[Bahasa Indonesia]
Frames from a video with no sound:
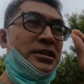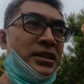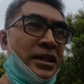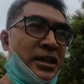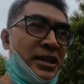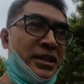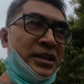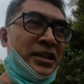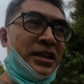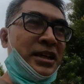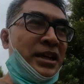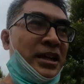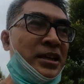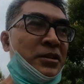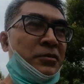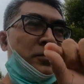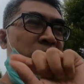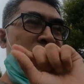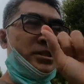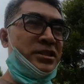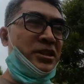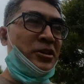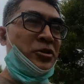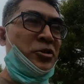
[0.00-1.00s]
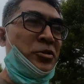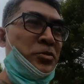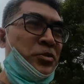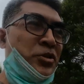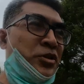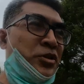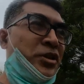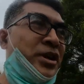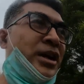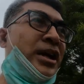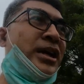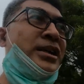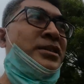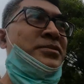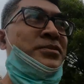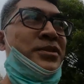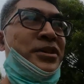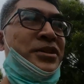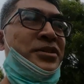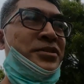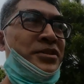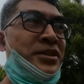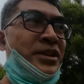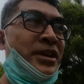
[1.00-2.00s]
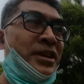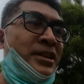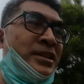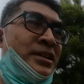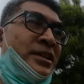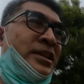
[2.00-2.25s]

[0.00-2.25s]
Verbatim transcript: saya lingkari kemudian saya hubungkan begitu ya